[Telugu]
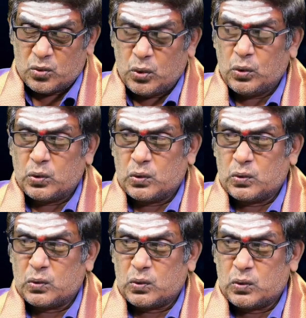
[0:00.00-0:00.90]
గురుడు
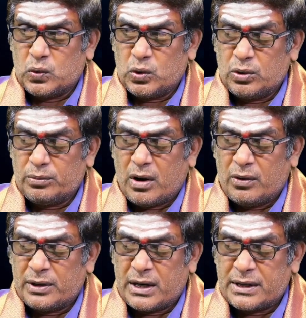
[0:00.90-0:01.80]
గురుడు
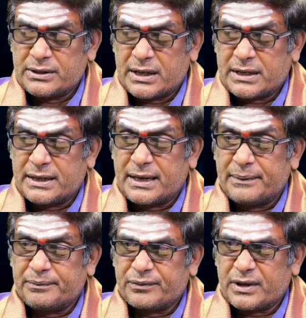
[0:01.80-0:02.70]
బాగున్నాడు
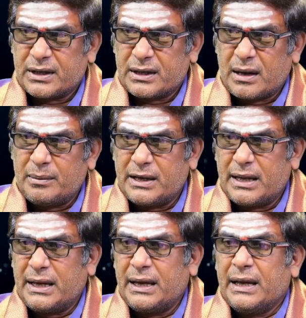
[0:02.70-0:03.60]
చక్కగా
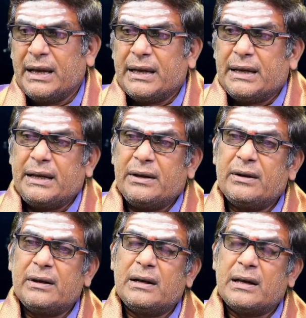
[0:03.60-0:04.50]
కాబట్టి ఈ
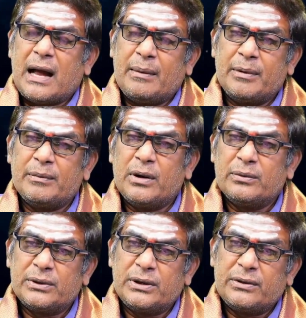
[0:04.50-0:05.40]
లాభంలో
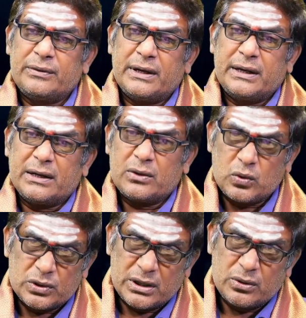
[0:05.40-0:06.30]
ఉన్నటువంటి
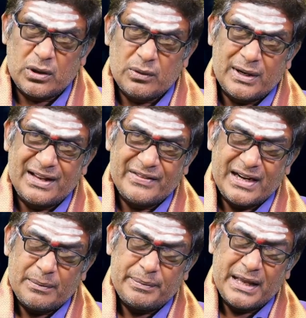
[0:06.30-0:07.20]
కుజగురుల వల్ల
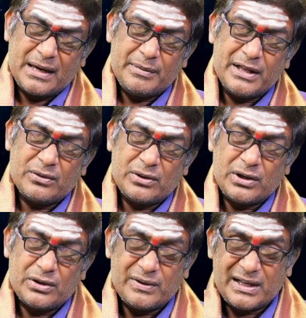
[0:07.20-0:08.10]
వీళ్ళ పేరు మీద
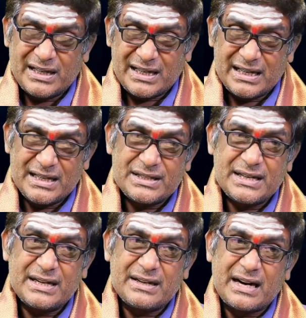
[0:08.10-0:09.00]
ఉన్నటువంటి రియల్
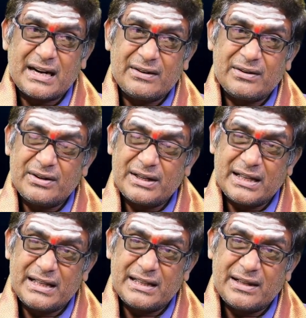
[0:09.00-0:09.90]
ఎస్టేట్ రంగంలో
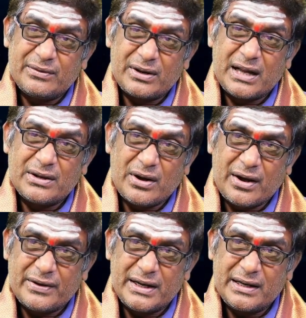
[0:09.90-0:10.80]
ఏదైతే ఉన్నాయో
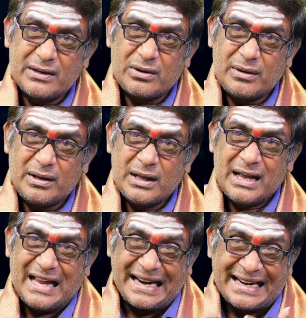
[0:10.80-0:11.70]
అవన్నీ కూడా
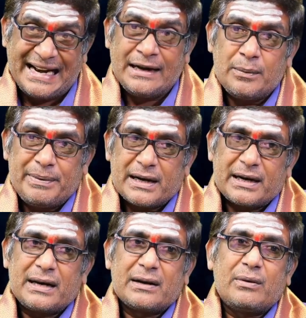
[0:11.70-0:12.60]
రేట్లు
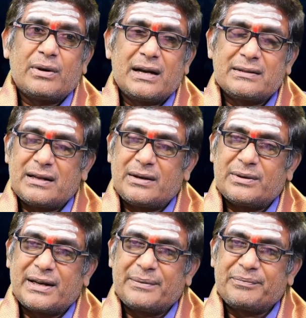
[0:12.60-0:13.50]
పెరగడానికి అవకాశాలు
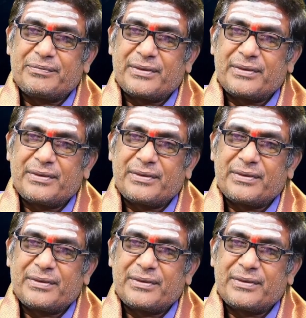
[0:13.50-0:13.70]
ఉన్నాయి